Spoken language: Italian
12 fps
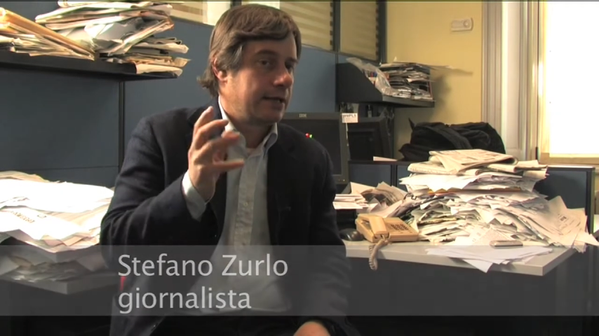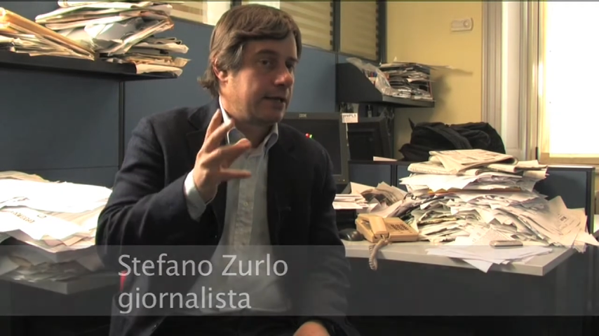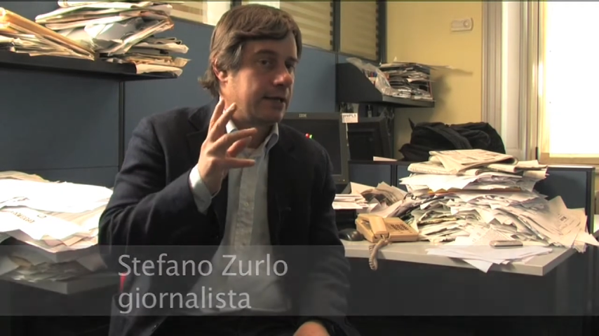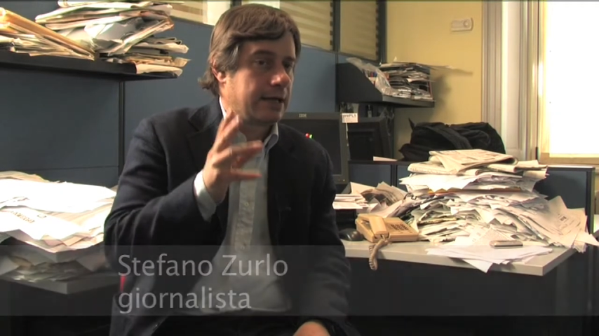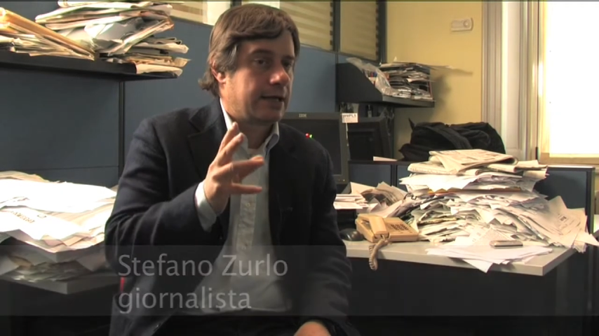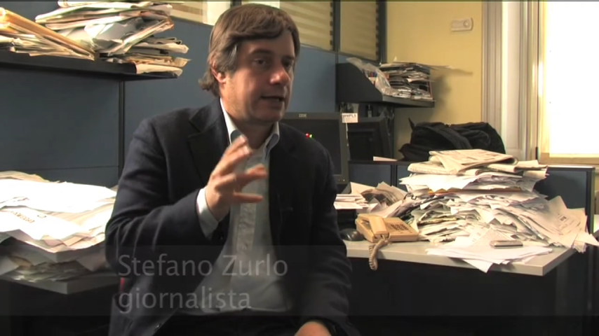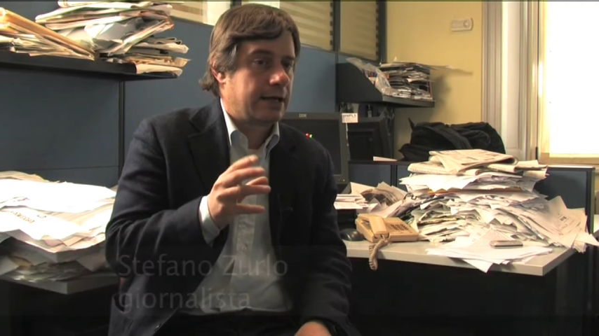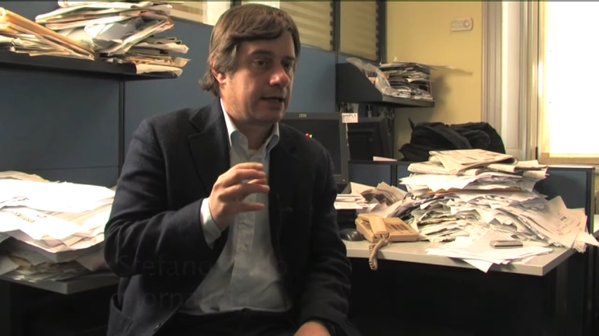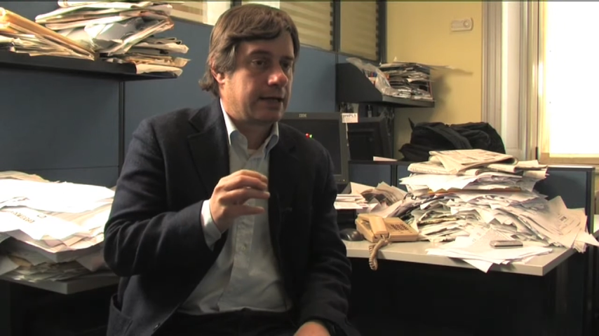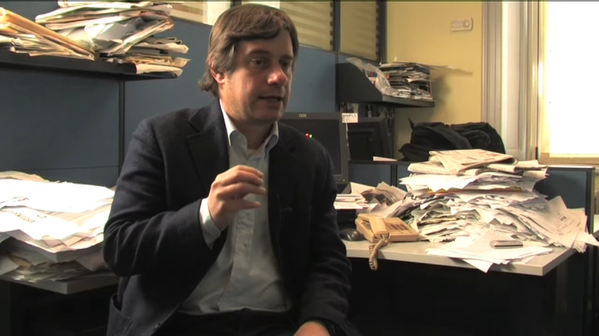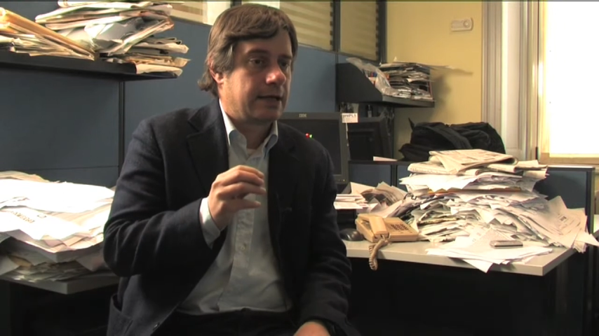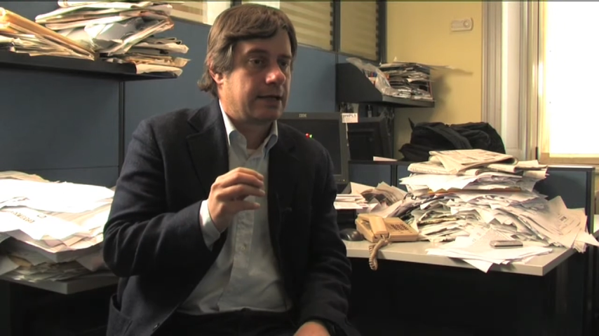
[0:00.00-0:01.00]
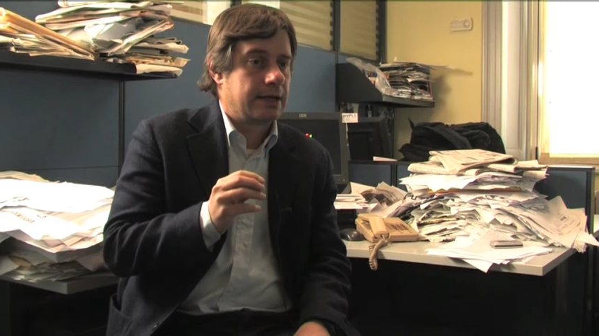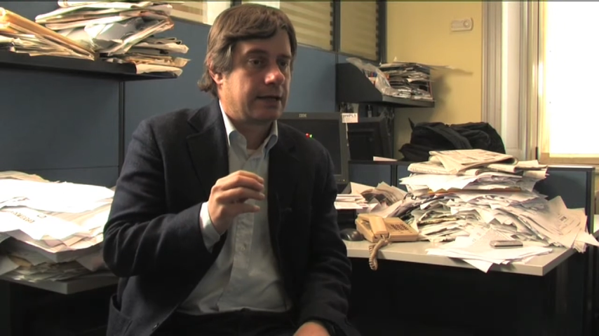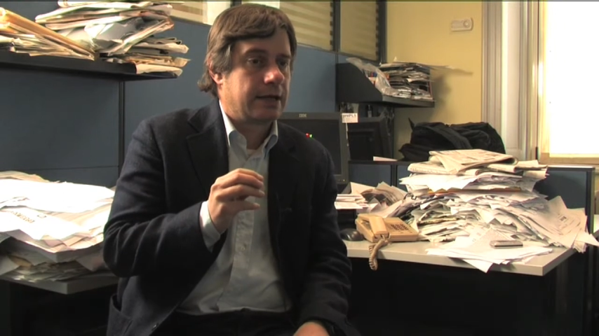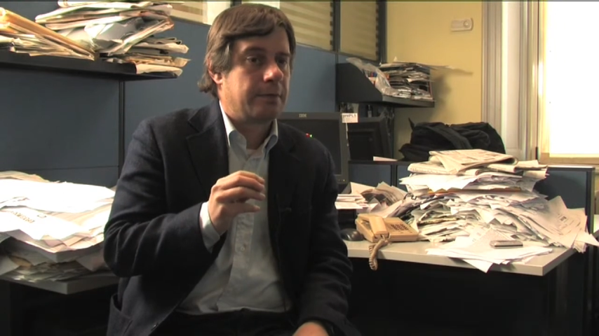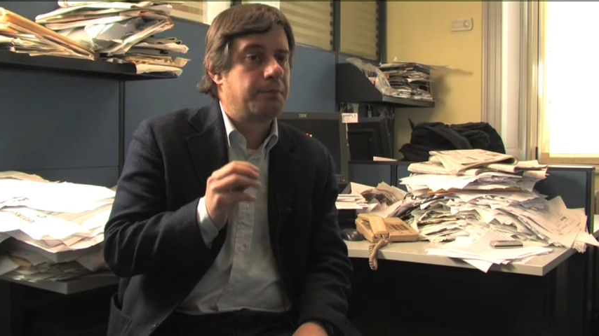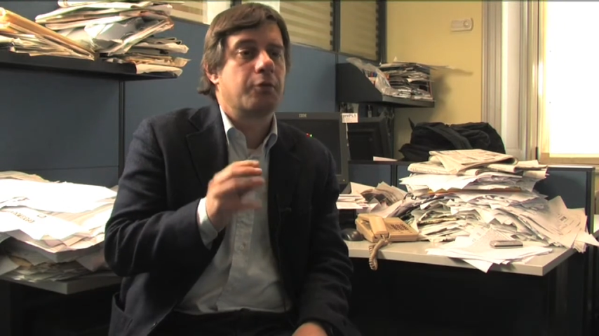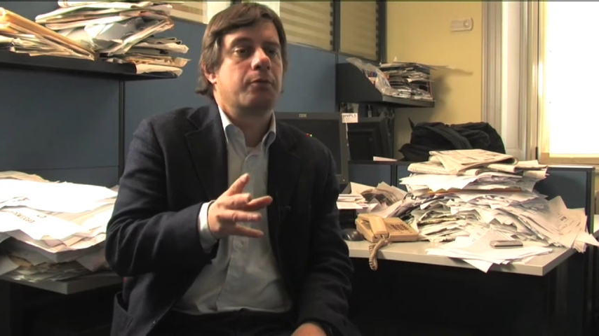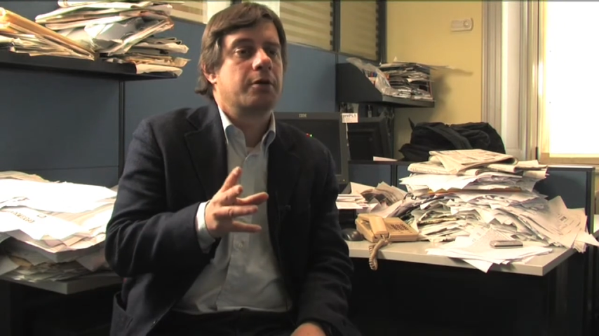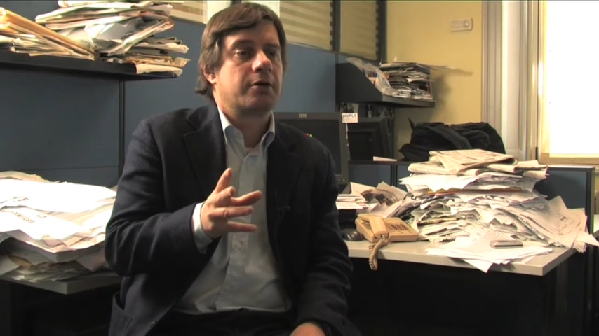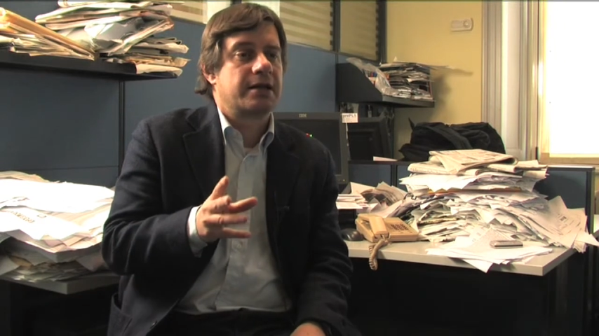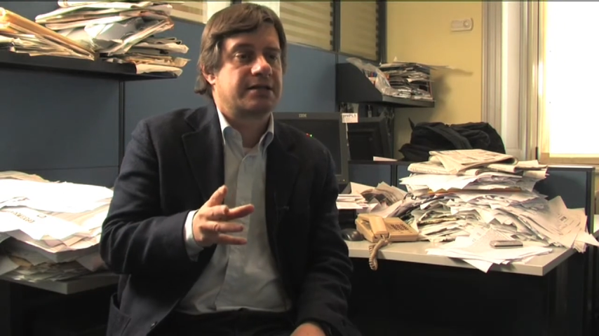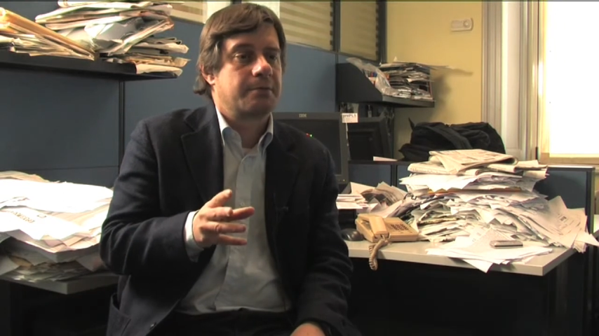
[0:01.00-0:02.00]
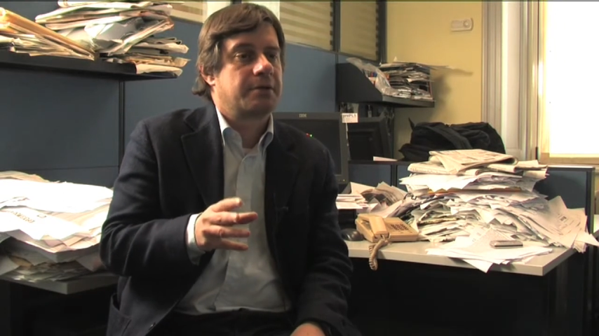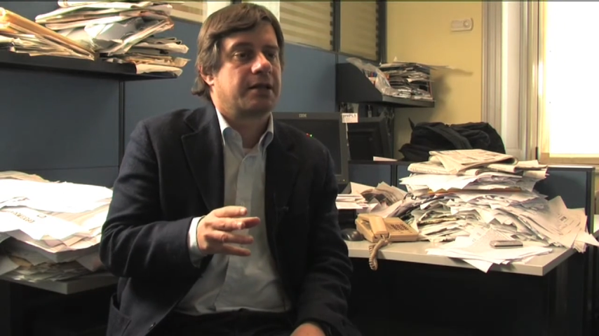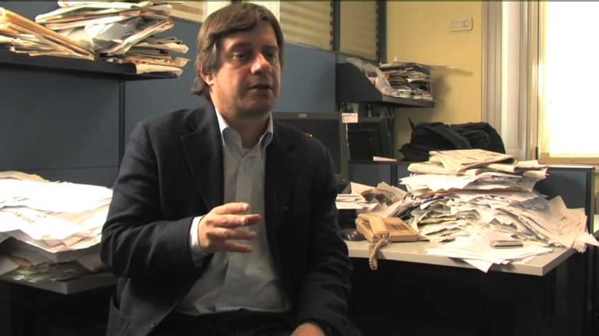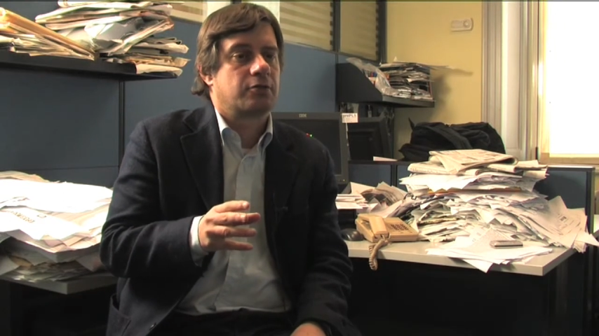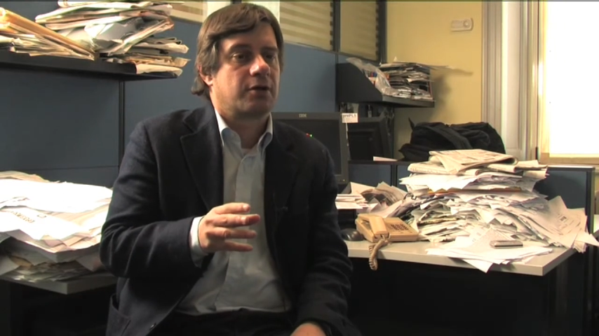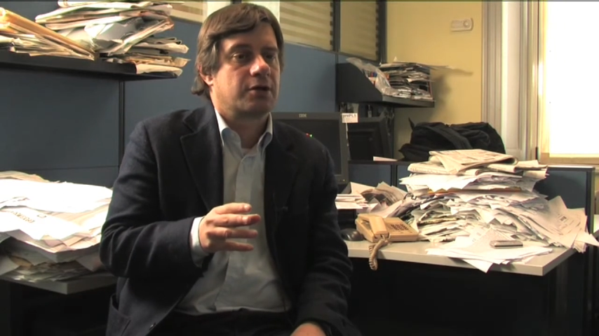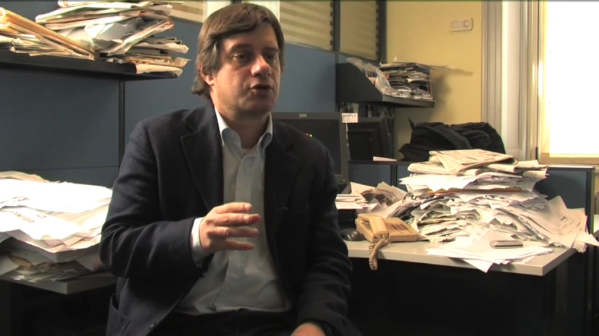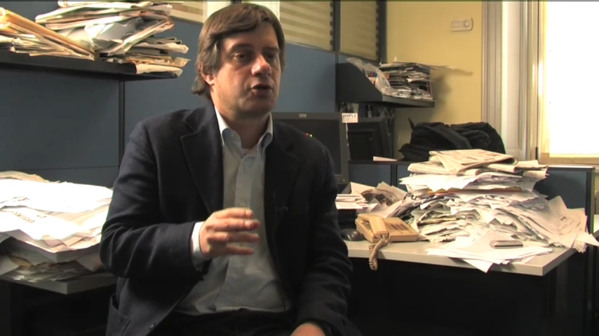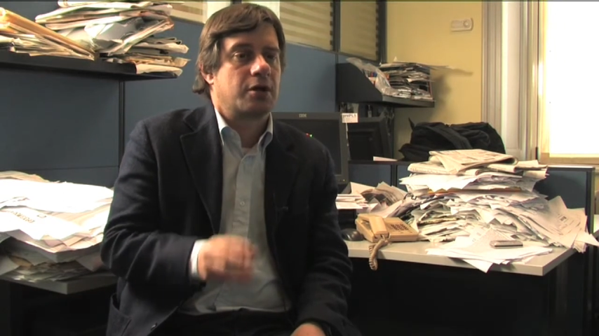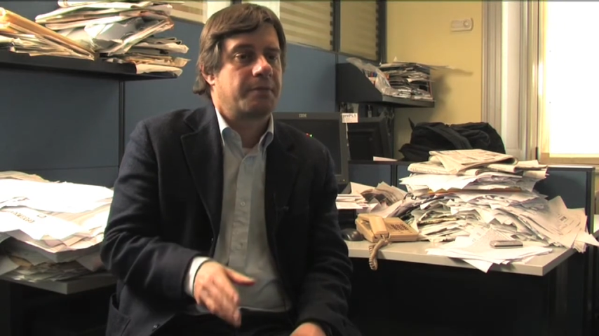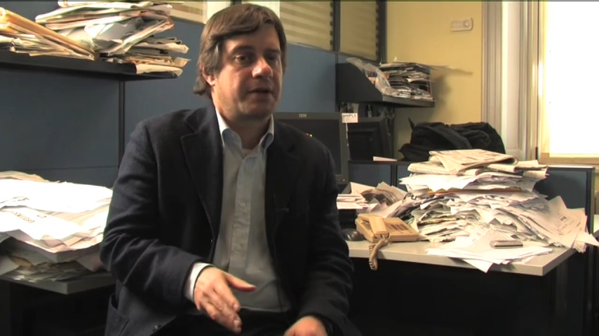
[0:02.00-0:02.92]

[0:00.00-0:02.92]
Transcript: il, il, il, il, pubblico le ha sempre dato ragione,